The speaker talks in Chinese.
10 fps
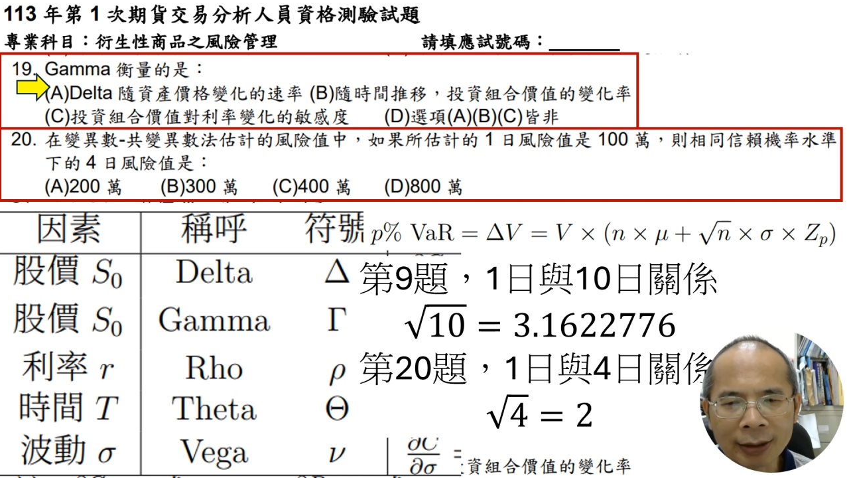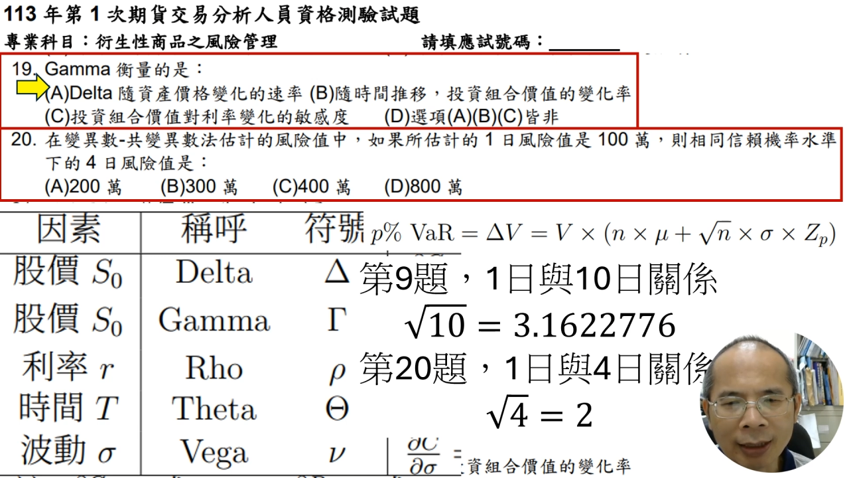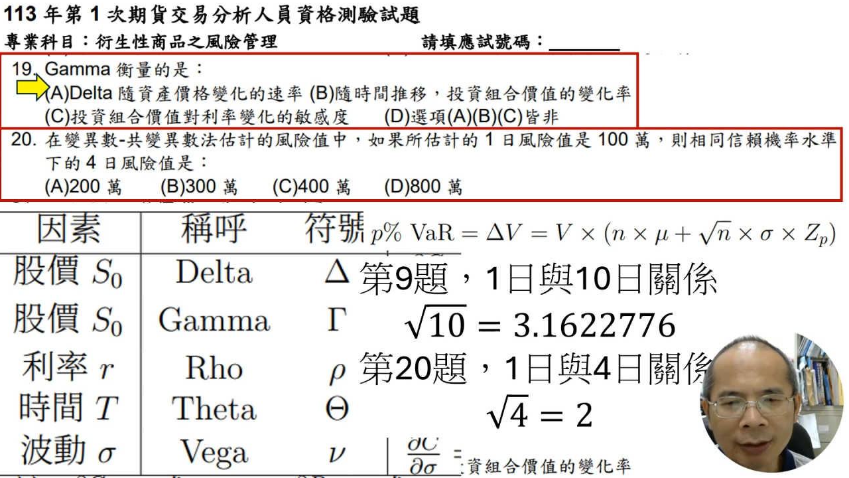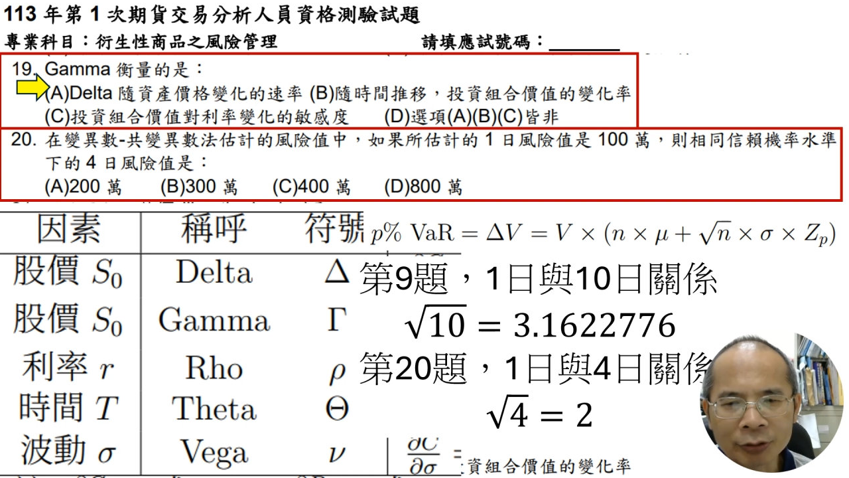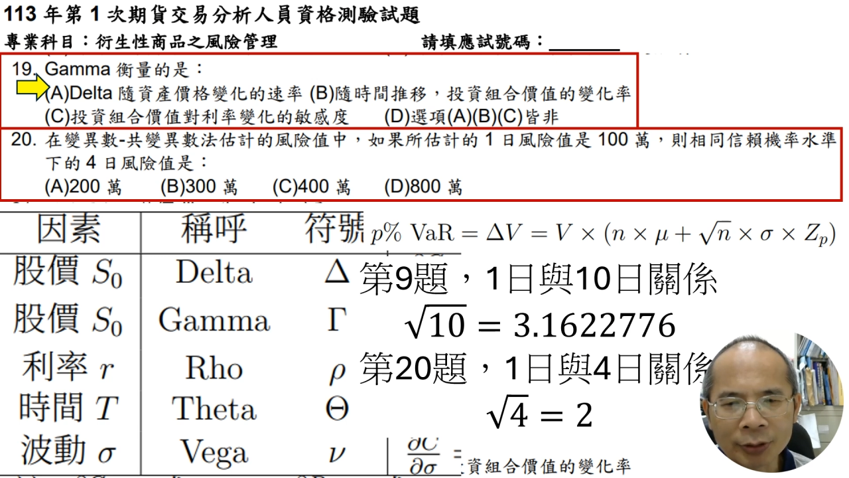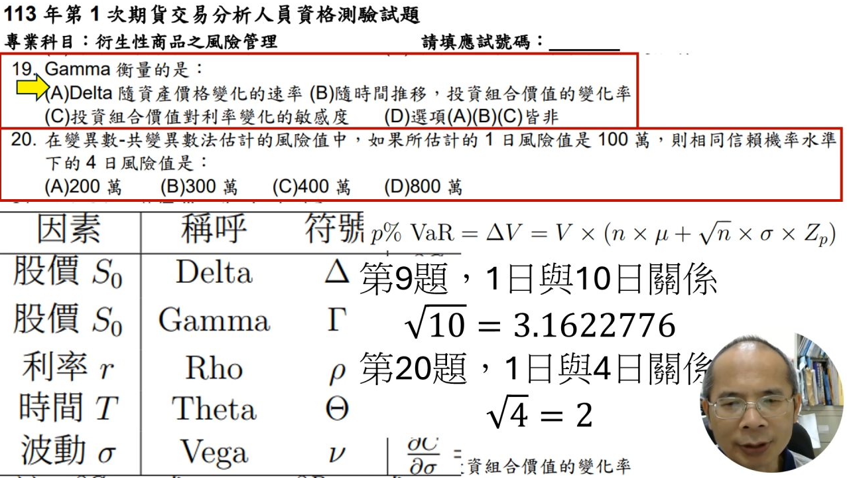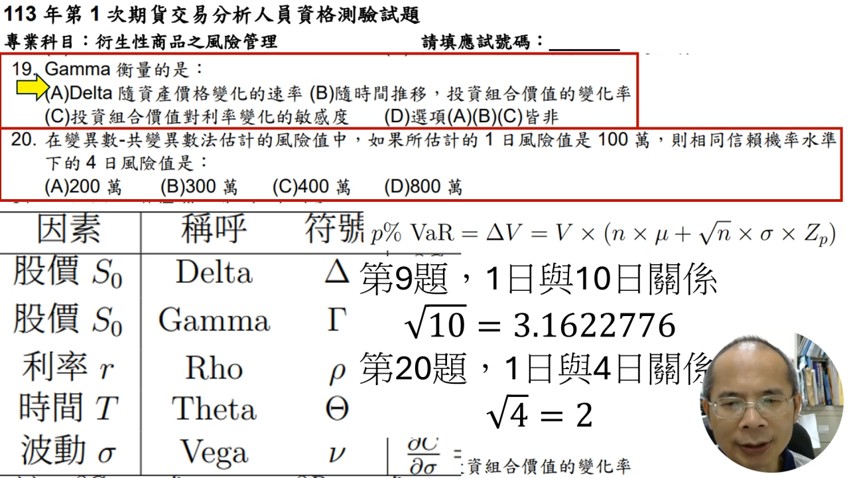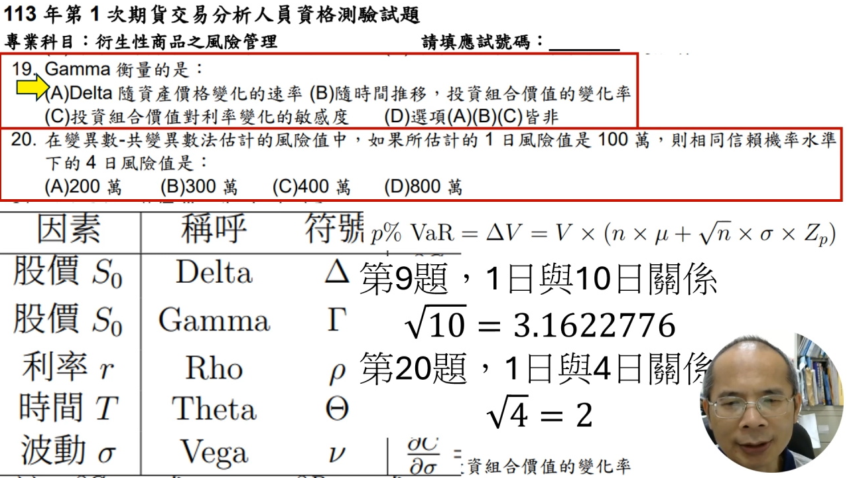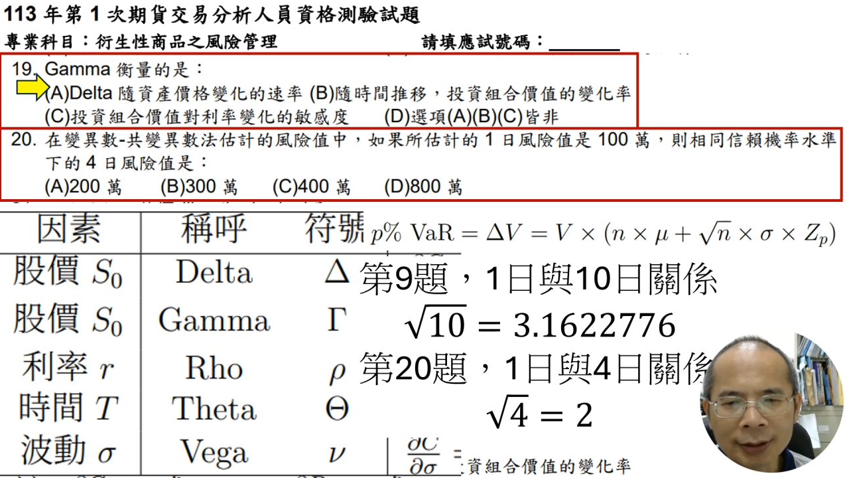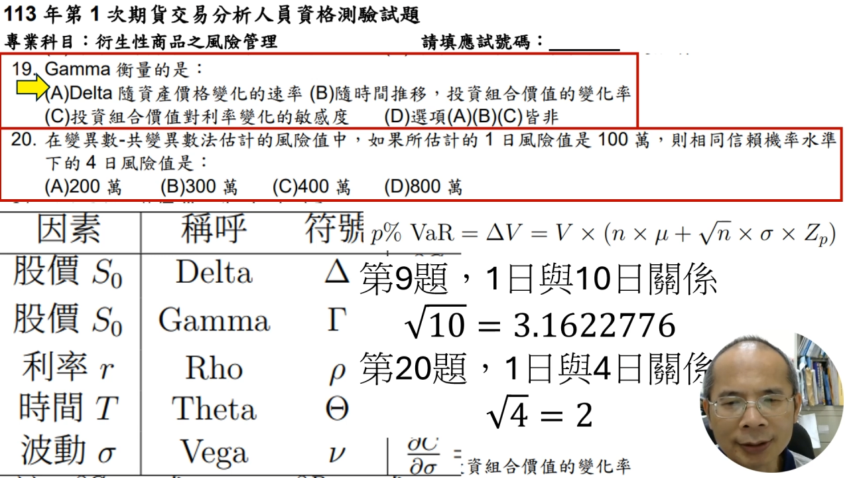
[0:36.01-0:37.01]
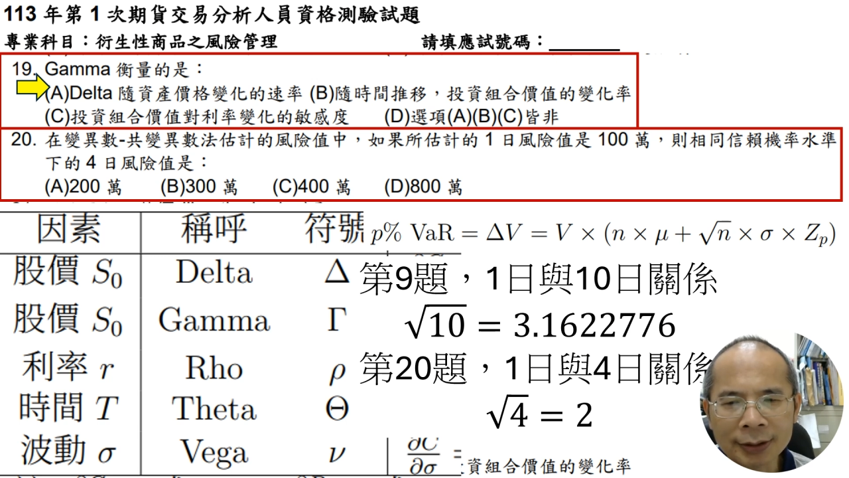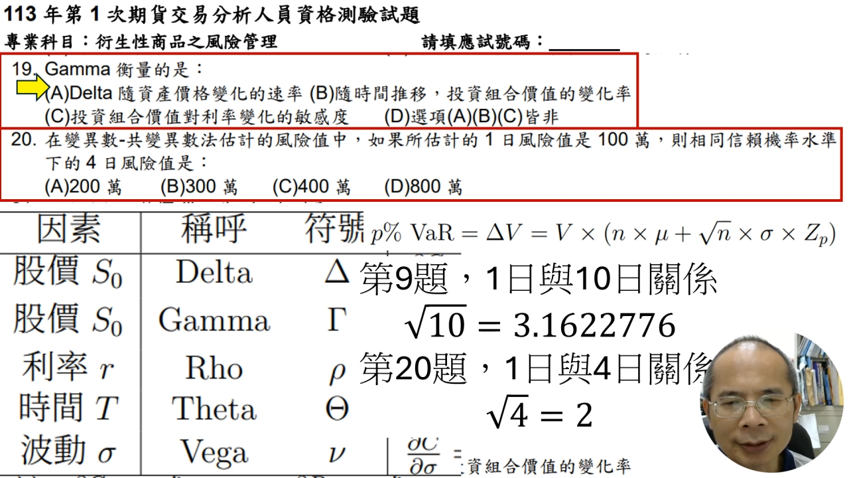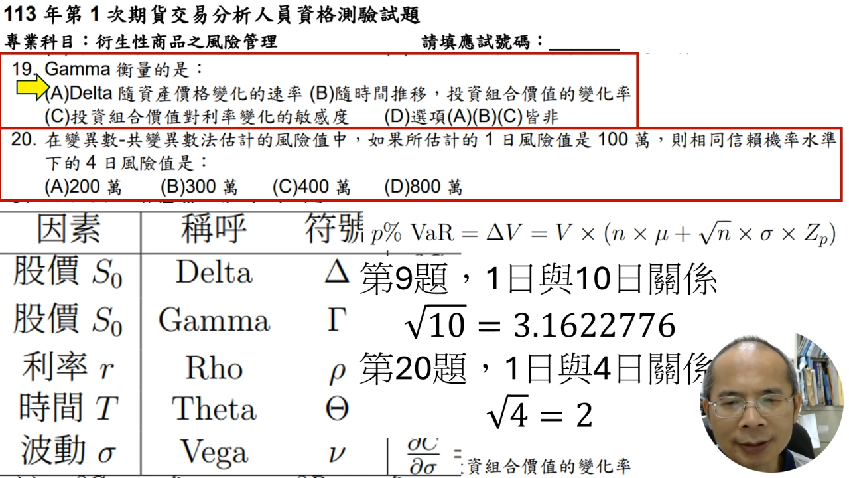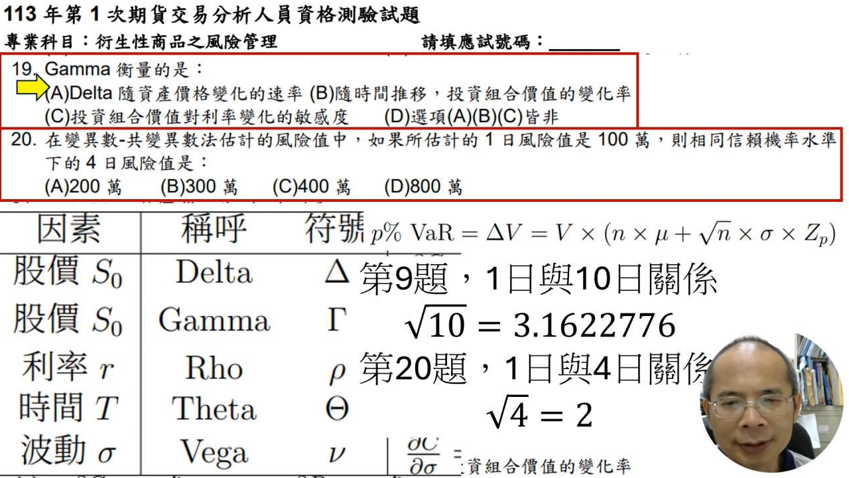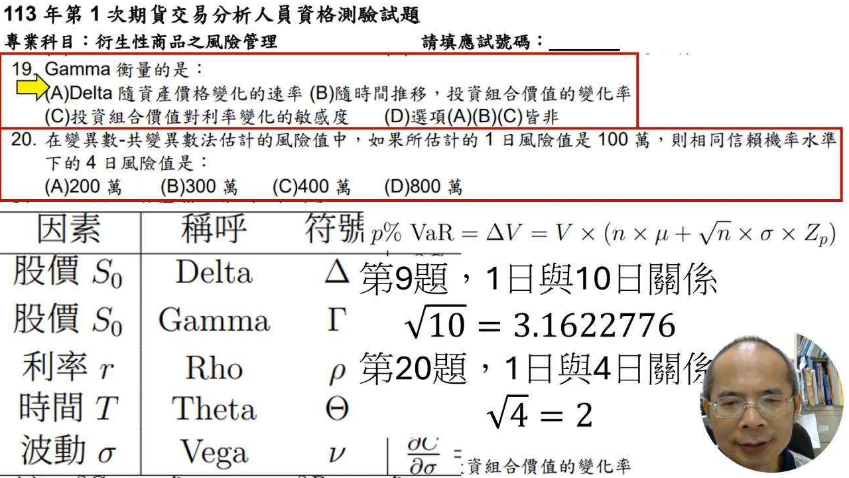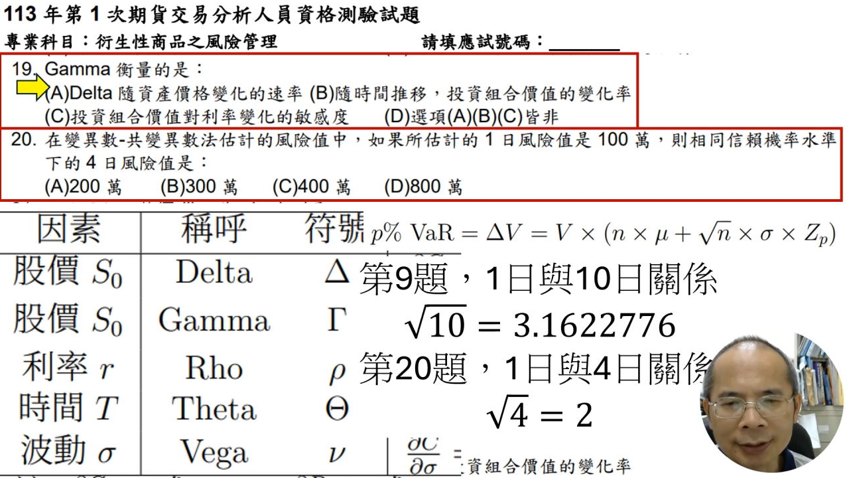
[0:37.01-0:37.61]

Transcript: 然后选择是